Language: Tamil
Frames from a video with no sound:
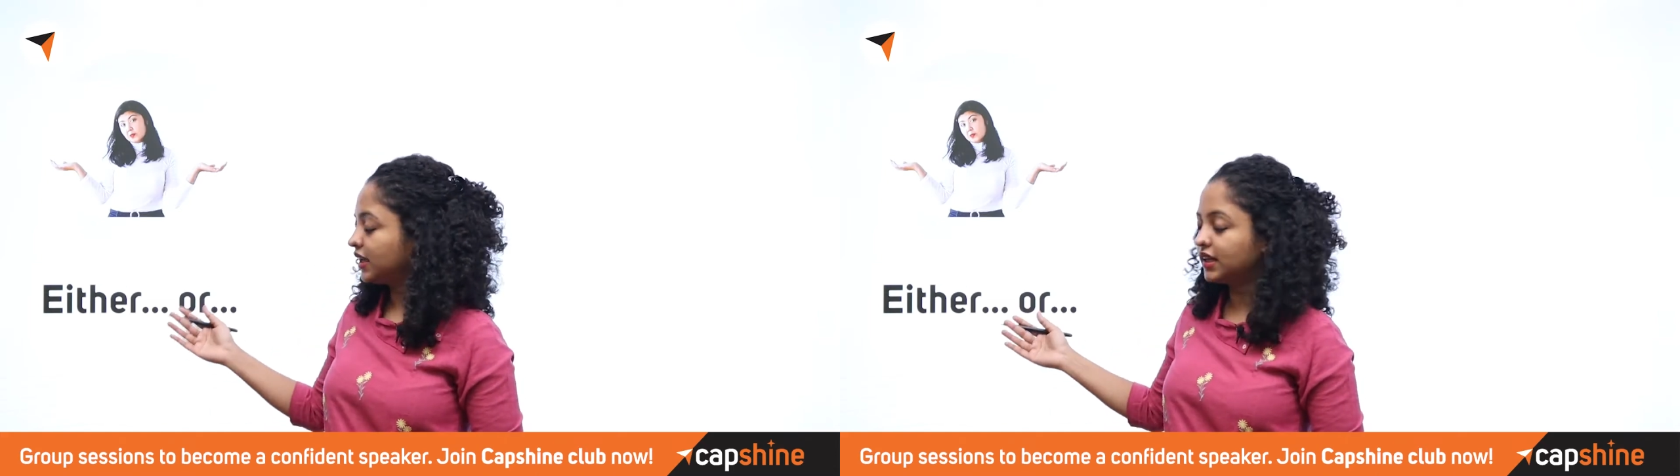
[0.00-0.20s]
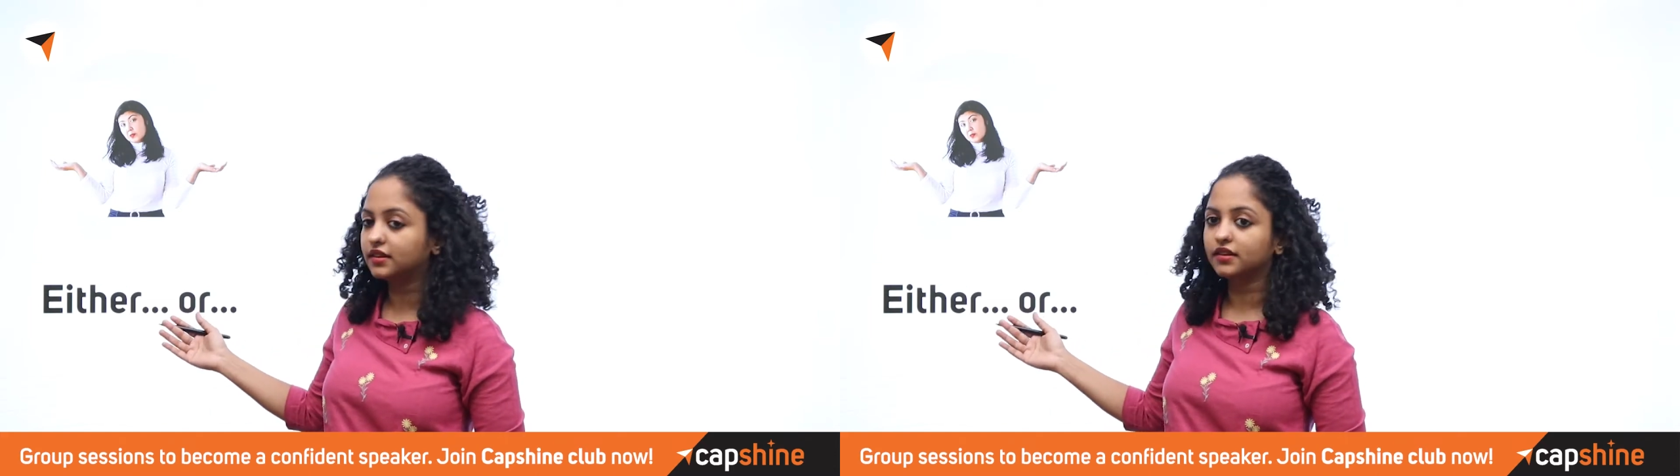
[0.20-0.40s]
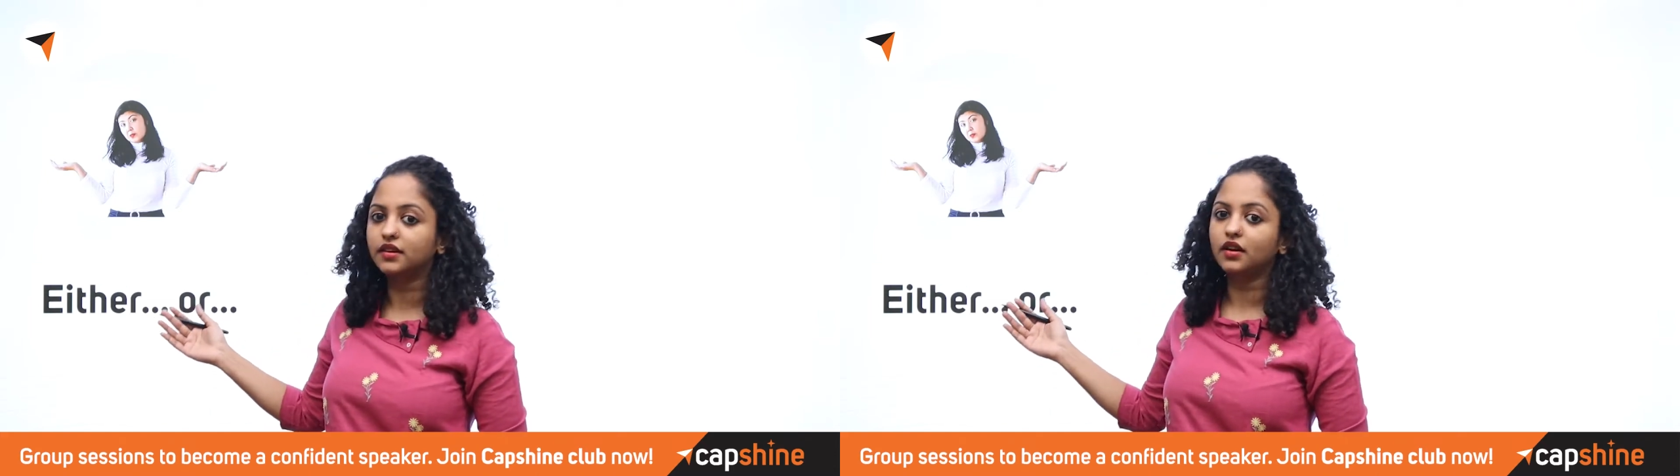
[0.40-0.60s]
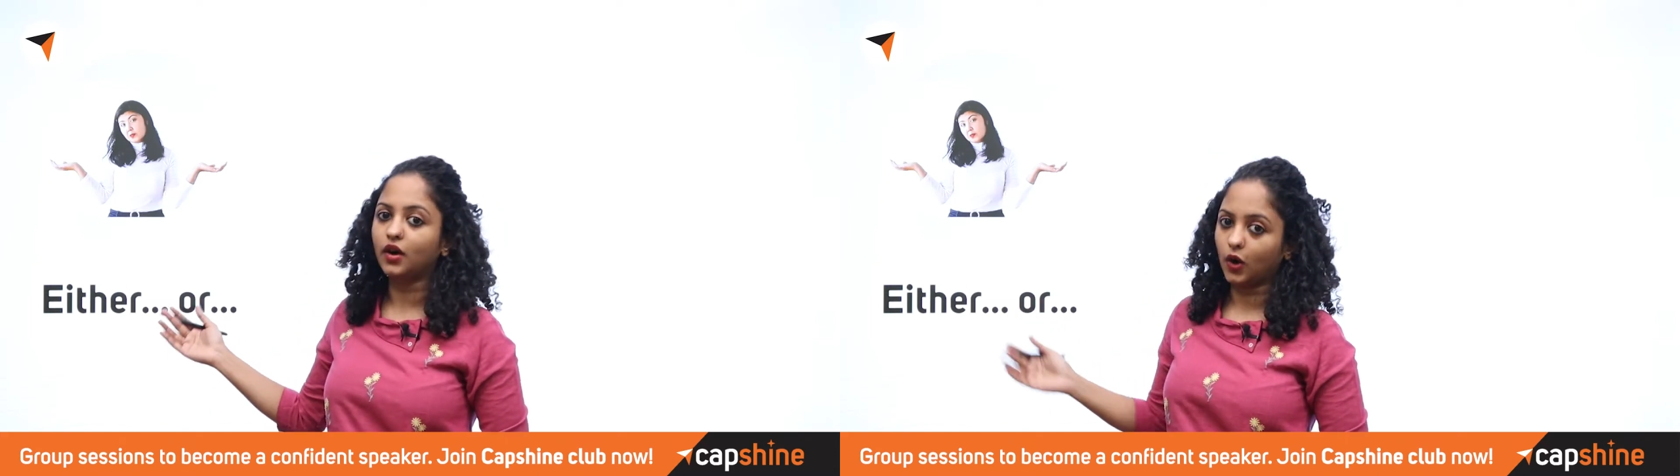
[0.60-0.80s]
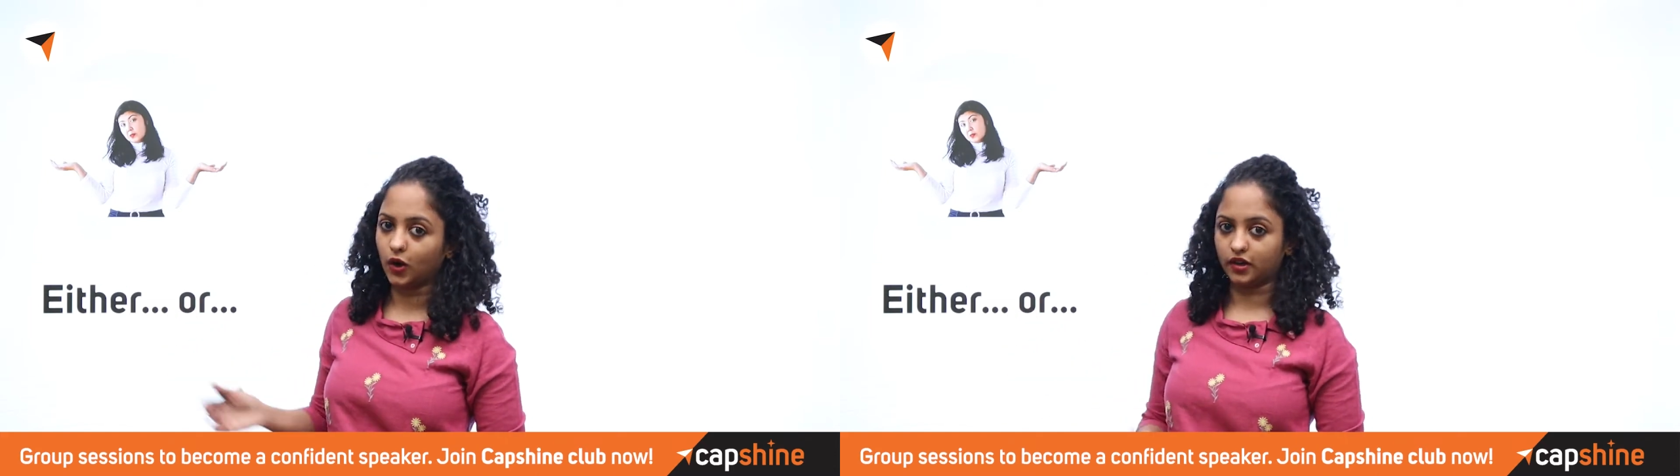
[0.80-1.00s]
ஈதர்
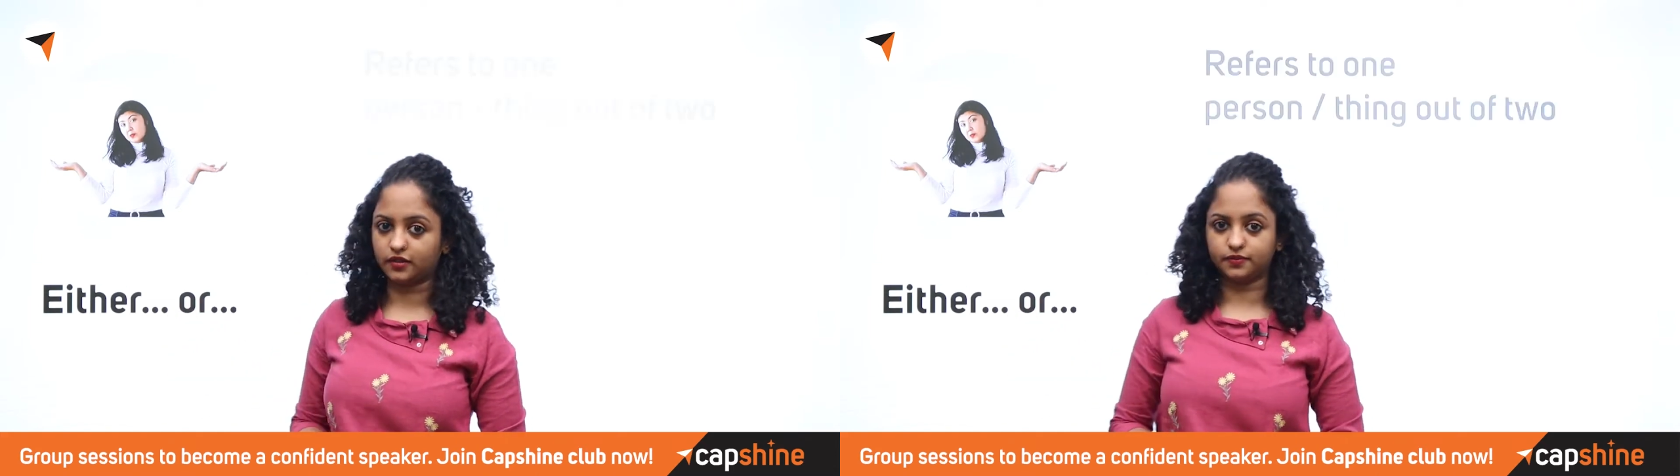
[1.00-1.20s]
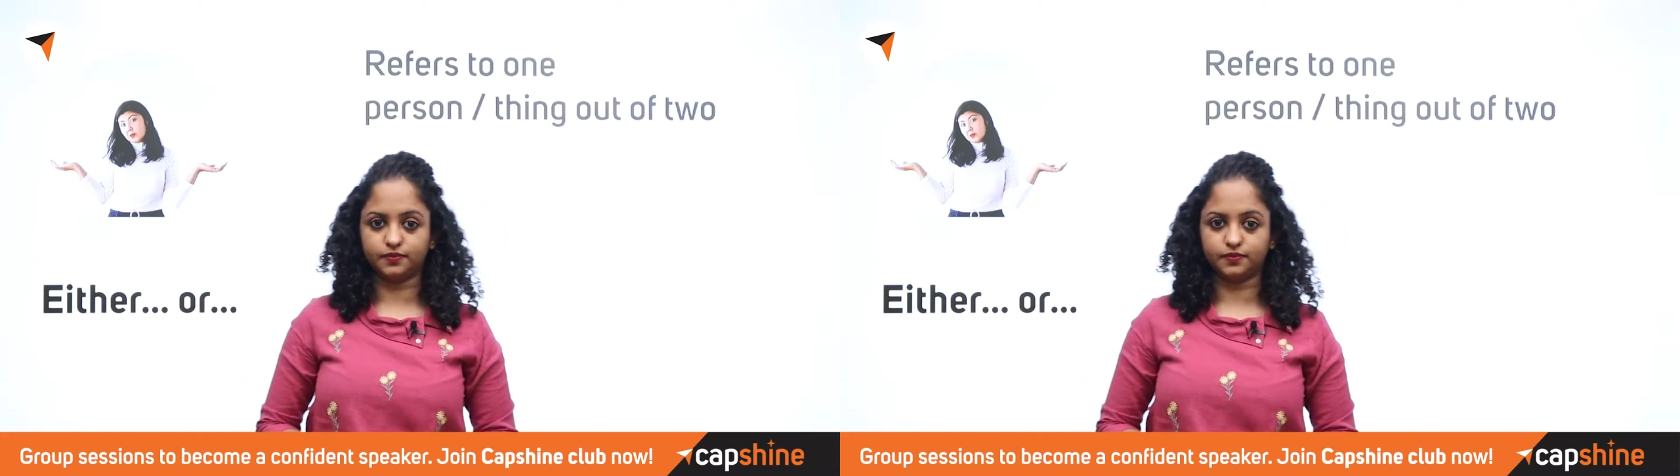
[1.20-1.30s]
ஆர்